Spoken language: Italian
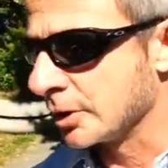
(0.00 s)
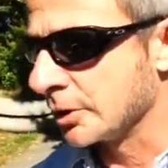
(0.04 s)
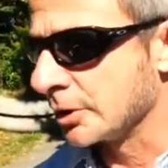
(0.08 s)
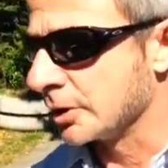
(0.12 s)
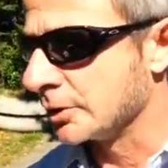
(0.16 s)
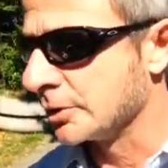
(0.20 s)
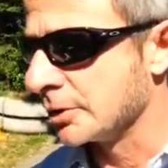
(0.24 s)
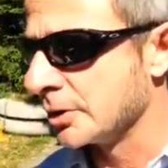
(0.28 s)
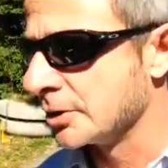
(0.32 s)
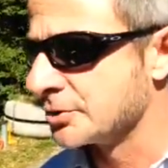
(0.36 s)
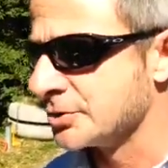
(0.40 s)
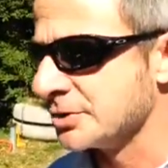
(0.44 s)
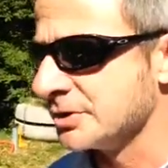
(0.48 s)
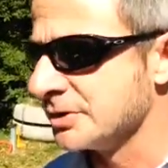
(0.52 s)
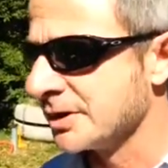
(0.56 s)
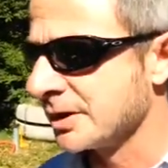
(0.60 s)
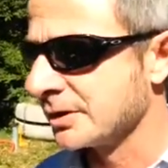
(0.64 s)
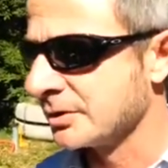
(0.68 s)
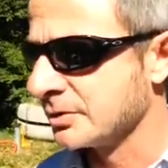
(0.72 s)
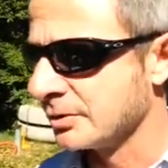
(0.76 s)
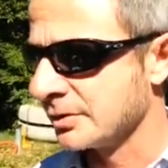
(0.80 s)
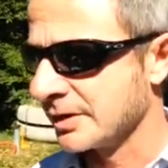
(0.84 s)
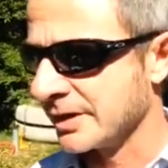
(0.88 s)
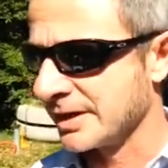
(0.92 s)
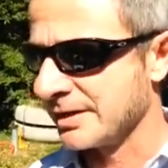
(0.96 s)
Il
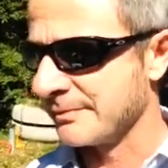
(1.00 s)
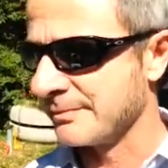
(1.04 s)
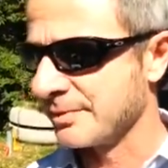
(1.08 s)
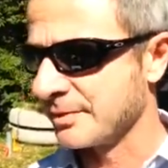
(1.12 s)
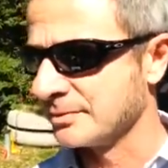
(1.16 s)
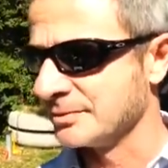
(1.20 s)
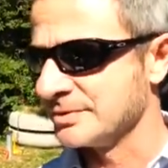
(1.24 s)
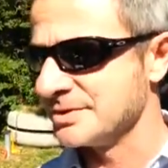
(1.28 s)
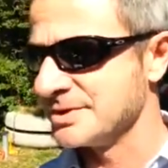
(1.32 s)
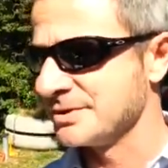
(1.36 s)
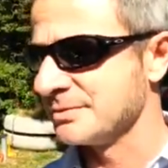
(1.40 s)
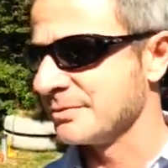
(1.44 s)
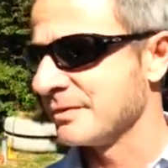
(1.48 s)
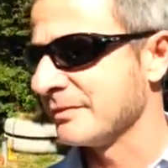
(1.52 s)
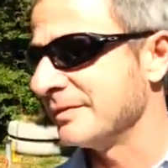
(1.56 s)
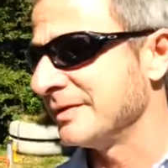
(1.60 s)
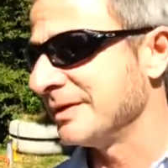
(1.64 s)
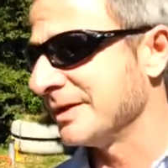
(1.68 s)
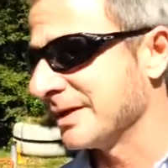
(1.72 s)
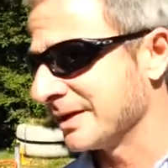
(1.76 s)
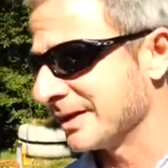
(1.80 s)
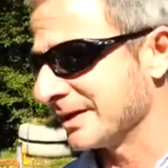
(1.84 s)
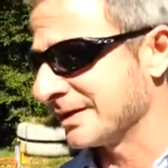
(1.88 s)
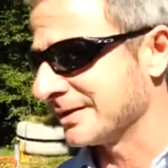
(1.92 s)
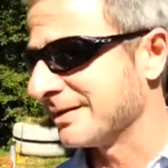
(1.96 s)
sindaco era prontissimo a
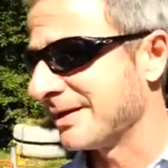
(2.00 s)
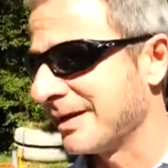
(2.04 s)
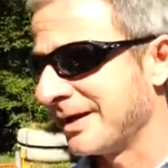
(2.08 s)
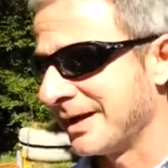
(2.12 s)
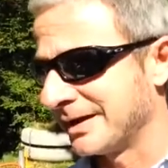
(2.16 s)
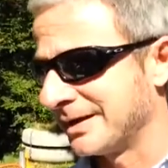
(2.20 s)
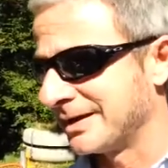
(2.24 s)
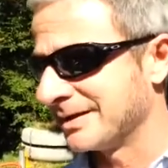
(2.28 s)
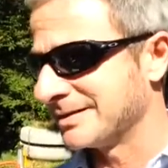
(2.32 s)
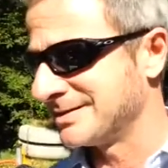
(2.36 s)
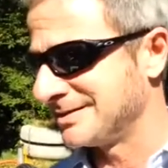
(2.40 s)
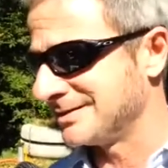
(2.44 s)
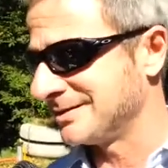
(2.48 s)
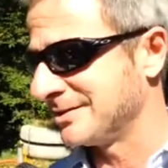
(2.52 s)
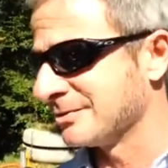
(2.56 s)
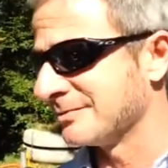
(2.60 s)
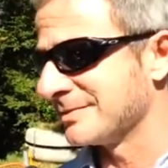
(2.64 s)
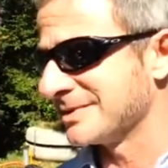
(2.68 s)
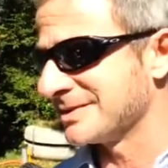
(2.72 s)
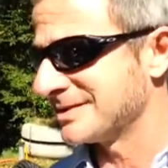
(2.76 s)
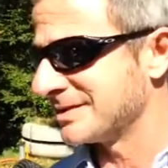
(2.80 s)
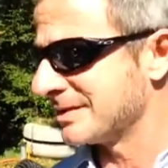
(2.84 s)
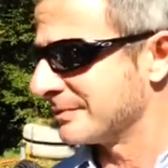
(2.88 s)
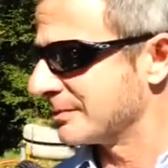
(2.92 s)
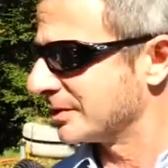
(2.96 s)
venire e che siccome
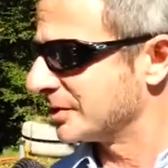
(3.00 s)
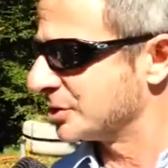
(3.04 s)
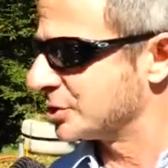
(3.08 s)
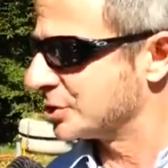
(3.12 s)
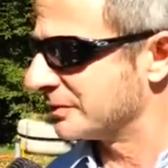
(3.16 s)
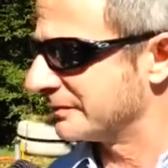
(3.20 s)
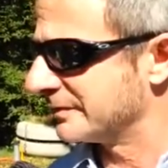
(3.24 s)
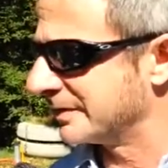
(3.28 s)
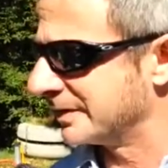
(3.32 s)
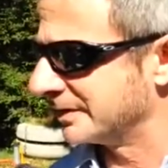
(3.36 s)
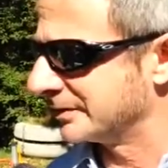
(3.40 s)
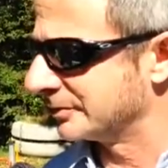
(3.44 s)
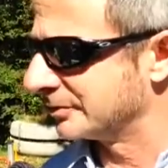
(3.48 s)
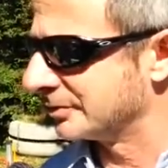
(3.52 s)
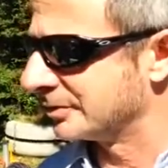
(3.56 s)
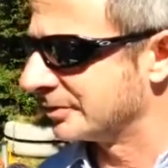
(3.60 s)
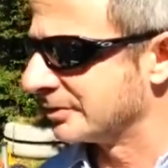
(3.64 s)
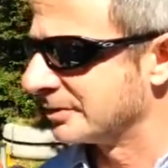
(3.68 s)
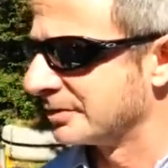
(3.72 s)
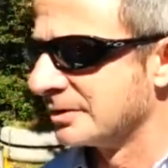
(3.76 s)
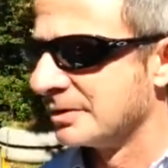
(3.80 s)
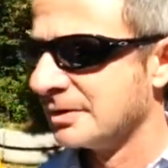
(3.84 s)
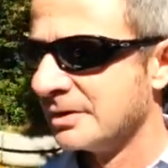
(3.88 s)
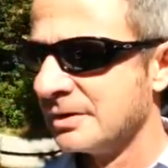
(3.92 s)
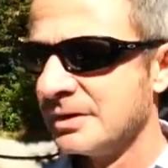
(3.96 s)
stiamo ricevendo
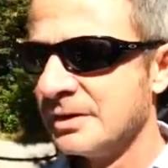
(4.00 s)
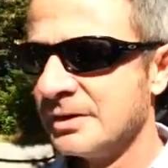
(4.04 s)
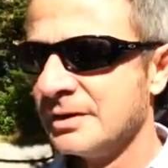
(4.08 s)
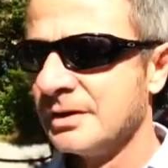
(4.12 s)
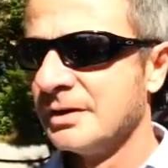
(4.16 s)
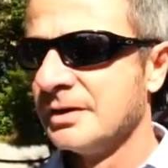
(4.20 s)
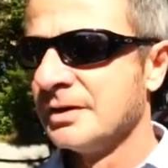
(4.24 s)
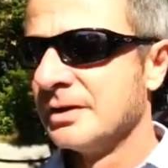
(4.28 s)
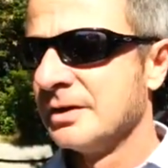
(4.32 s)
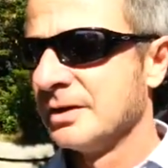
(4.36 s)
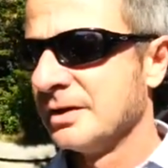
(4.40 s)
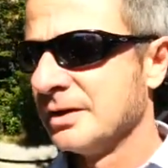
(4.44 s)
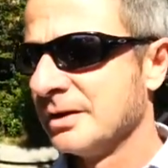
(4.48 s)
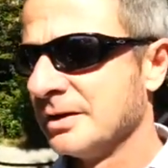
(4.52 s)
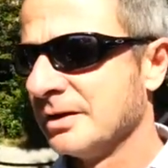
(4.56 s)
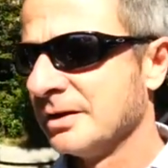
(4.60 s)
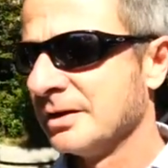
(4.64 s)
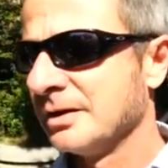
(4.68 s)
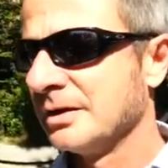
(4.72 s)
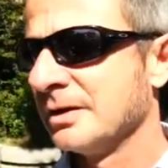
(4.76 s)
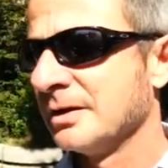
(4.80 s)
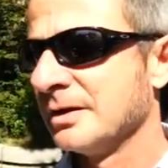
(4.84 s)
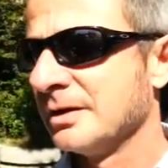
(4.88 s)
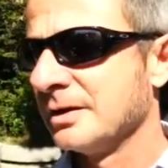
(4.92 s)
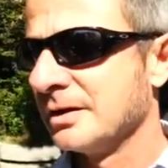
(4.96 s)

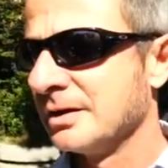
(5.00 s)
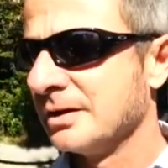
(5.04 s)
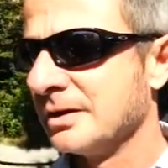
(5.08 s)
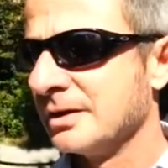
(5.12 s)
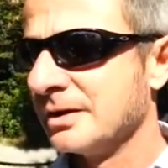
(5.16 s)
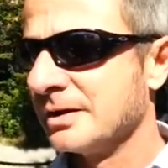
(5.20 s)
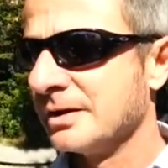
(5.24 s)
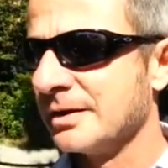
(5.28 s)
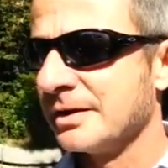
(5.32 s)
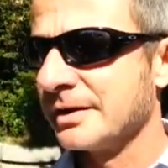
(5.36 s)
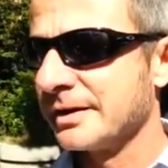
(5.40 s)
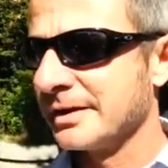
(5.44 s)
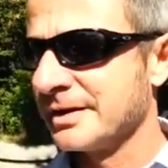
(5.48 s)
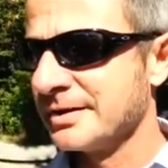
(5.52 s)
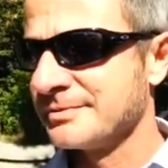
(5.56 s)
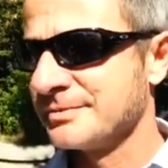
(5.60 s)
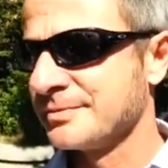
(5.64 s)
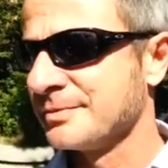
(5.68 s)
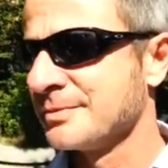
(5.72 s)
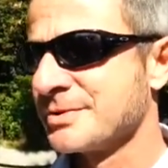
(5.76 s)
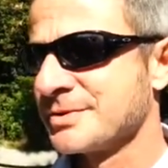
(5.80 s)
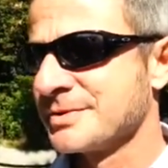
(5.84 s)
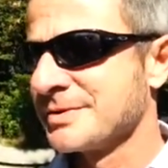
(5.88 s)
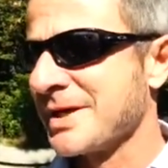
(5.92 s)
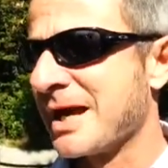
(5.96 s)
eh,
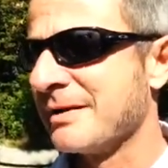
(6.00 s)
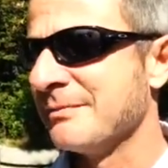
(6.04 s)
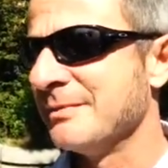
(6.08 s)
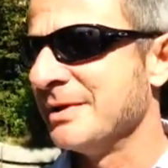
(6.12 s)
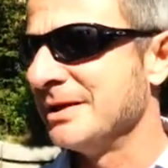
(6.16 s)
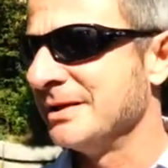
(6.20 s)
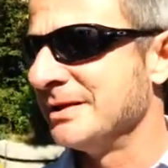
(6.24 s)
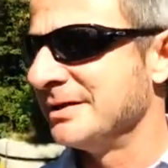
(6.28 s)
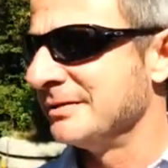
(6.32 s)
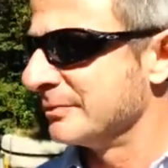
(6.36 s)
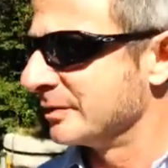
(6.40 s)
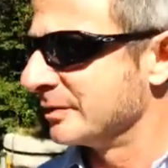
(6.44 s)
responsabili di